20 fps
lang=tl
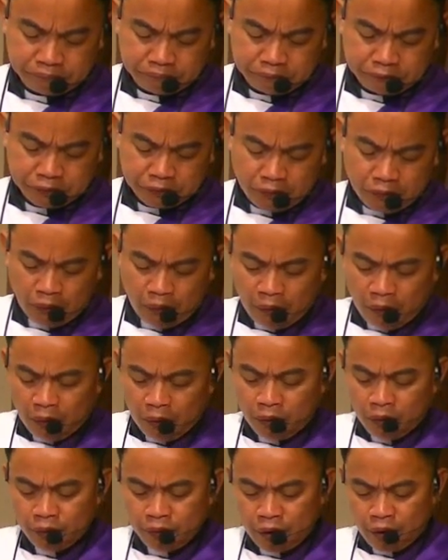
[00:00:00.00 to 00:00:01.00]
O
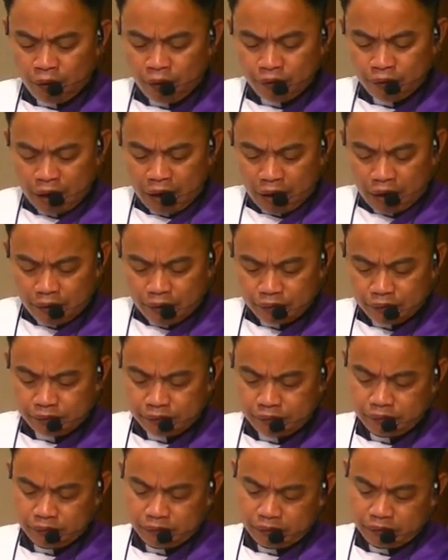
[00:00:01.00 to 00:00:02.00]
hunahunaon
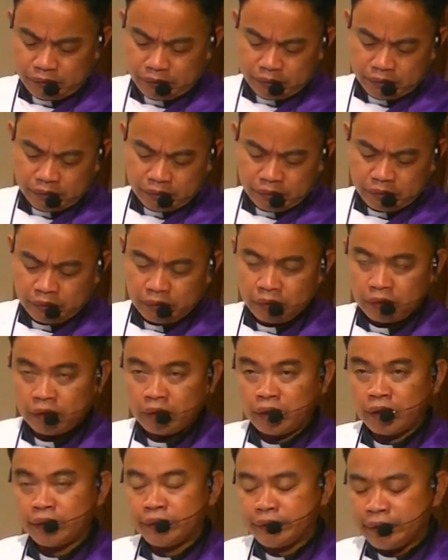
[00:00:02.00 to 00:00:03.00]

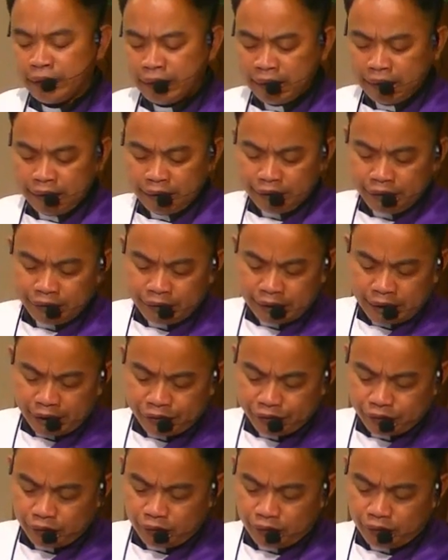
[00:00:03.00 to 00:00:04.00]
dili gid
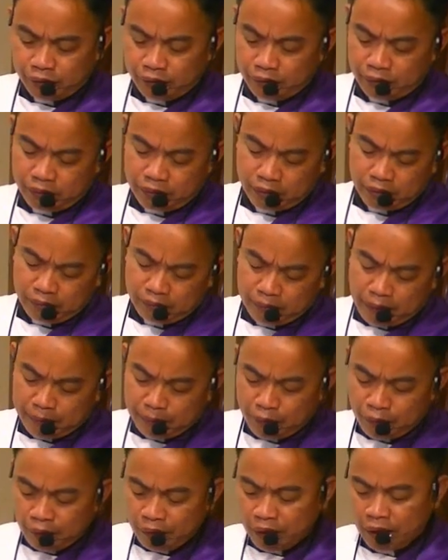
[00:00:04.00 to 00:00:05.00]
nato
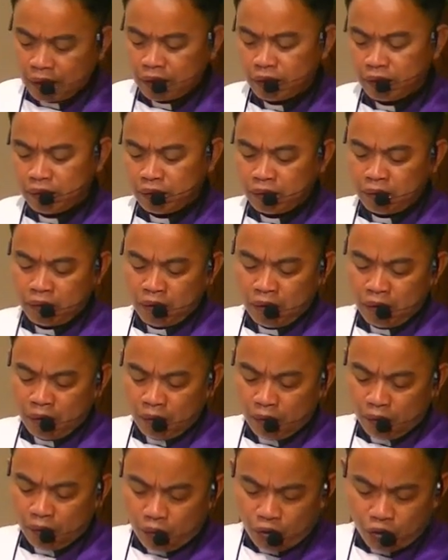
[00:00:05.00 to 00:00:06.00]
mabulag
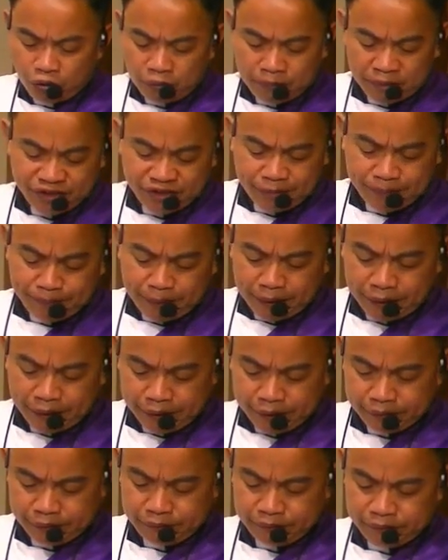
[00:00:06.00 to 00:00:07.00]
or masiparit
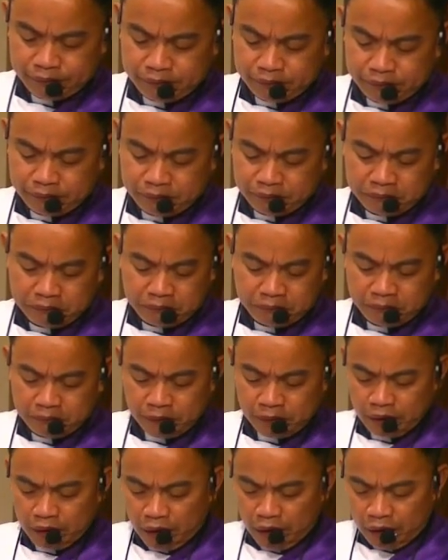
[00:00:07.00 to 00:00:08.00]

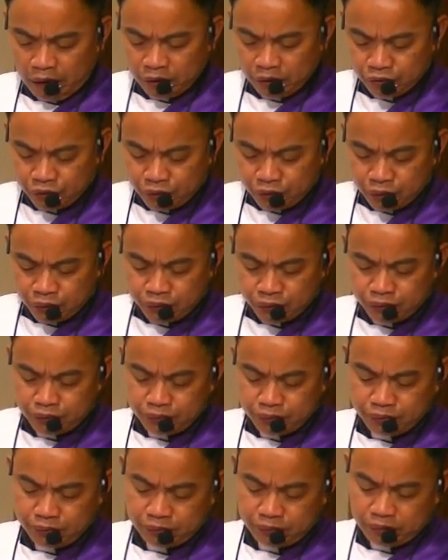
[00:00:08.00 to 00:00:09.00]
ang Dios
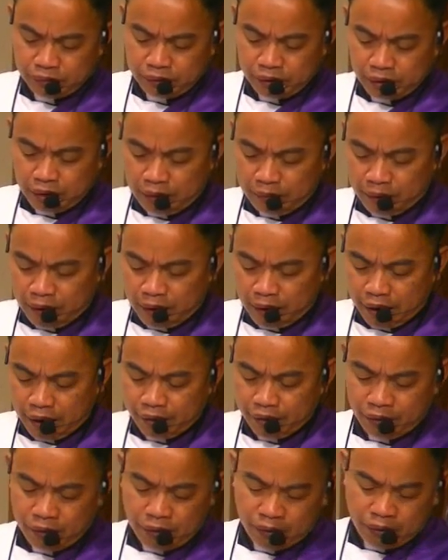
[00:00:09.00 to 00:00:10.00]
nga amahan
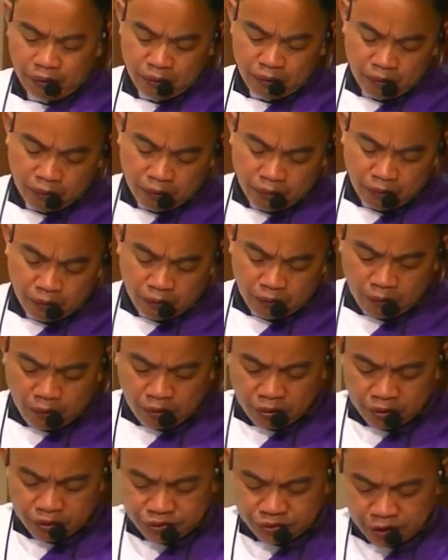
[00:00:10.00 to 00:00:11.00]
og
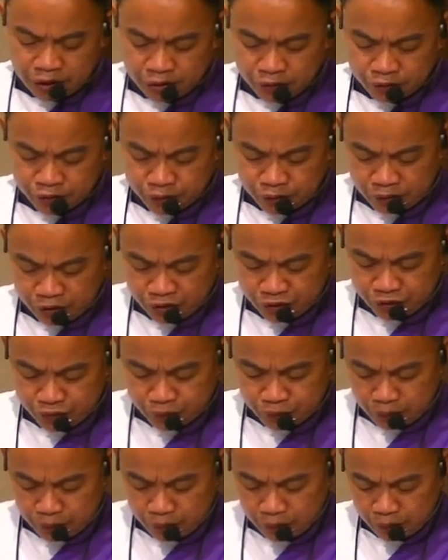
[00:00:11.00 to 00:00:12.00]
si Ginoo
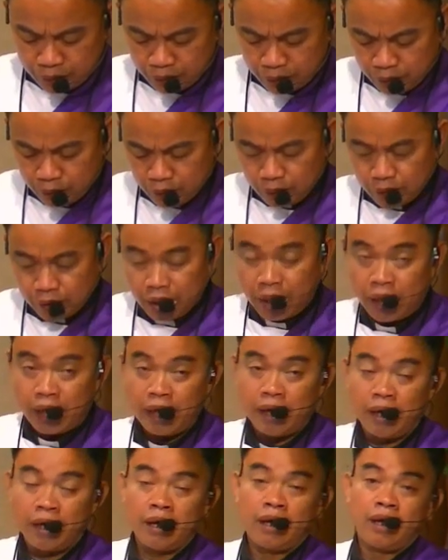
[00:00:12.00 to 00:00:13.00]
Kristo og ang
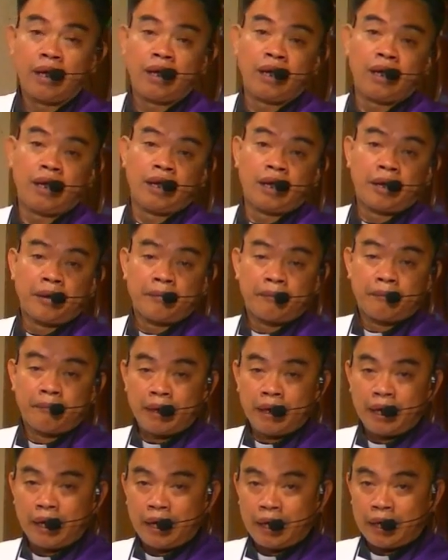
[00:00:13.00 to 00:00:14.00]

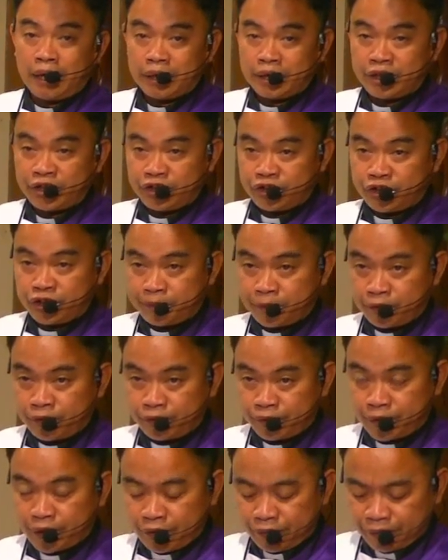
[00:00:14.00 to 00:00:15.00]
balaang Espiritu
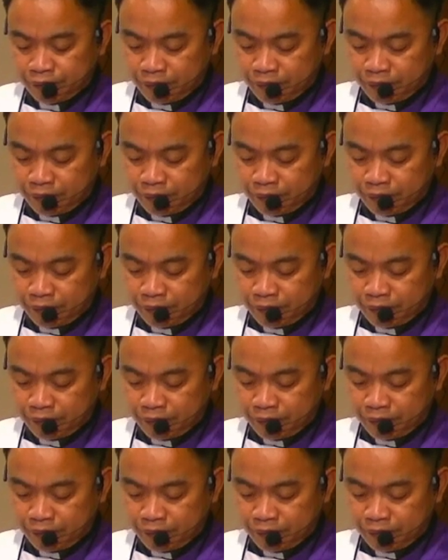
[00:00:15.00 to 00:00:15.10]
Santo